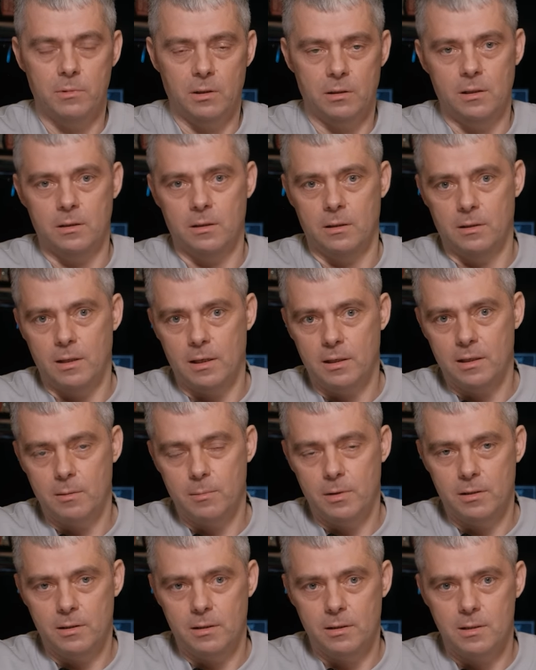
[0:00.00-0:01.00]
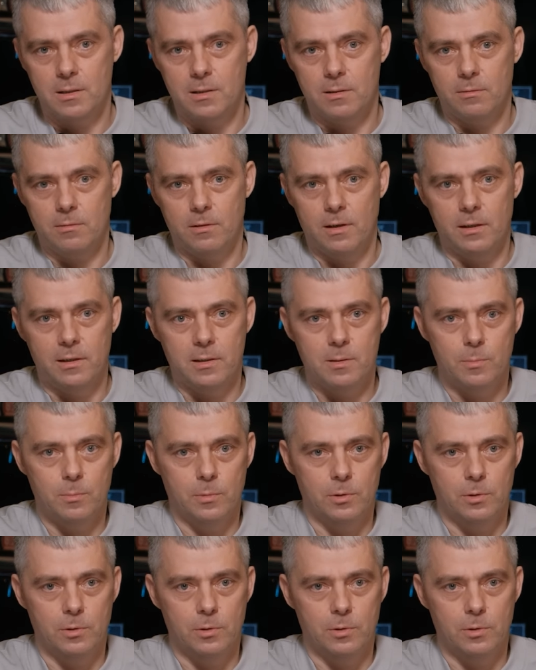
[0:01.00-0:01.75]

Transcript: Тогда это так команда называлась.